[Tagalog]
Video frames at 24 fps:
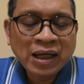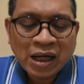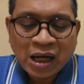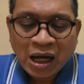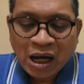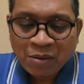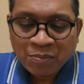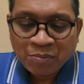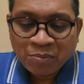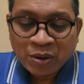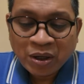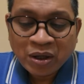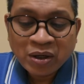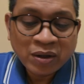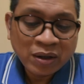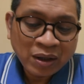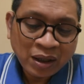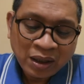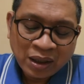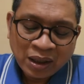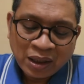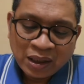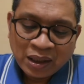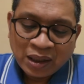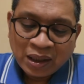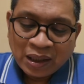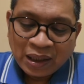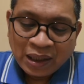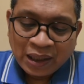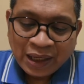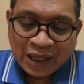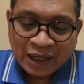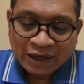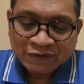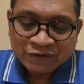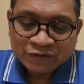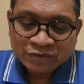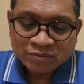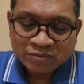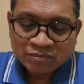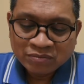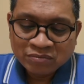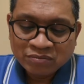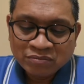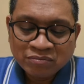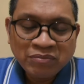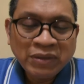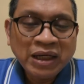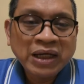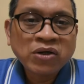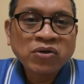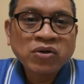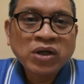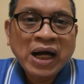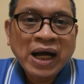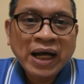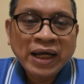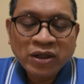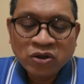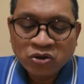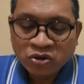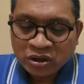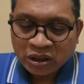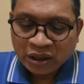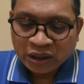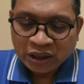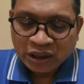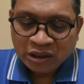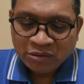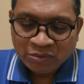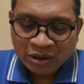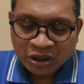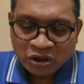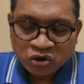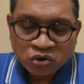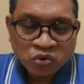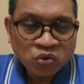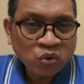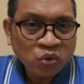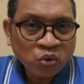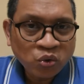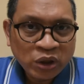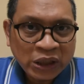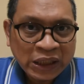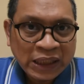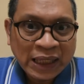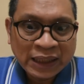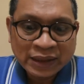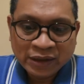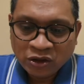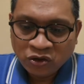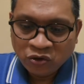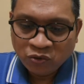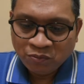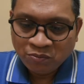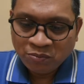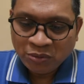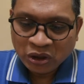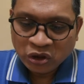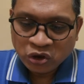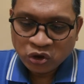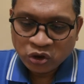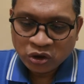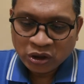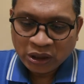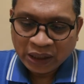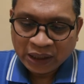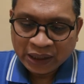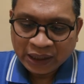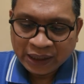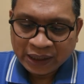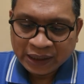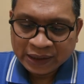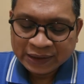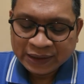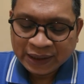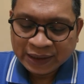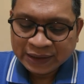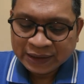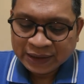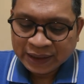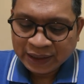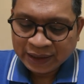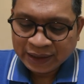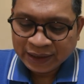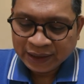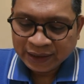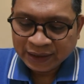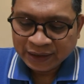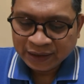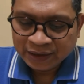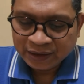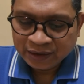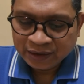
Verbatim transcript: upper left, merong icon ng image. Kukunin natin yung picture na i-resize natin.